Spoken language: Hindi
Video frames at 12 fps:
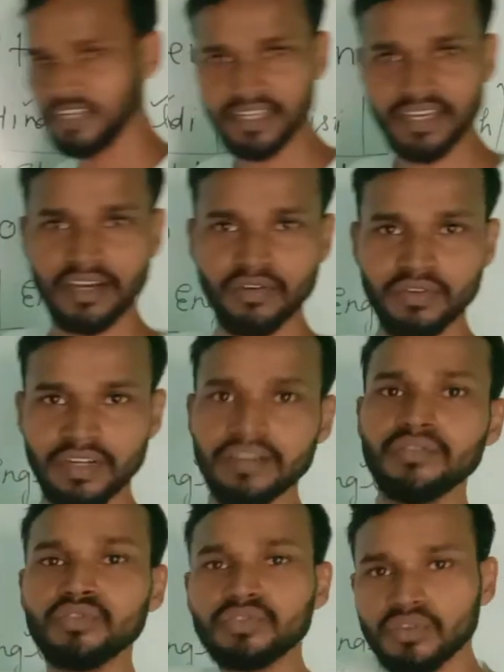में लिखा होगा
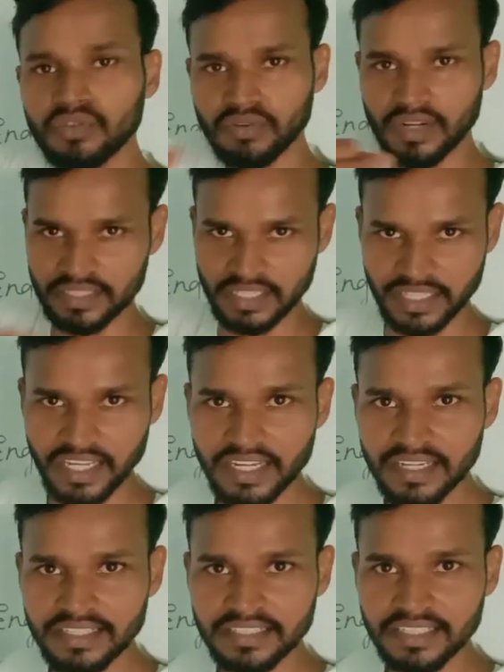उसको थोड़ा सा
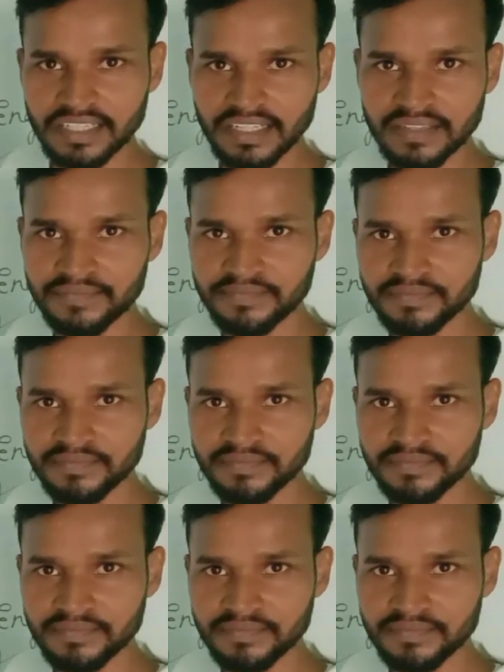देख लीजिएगा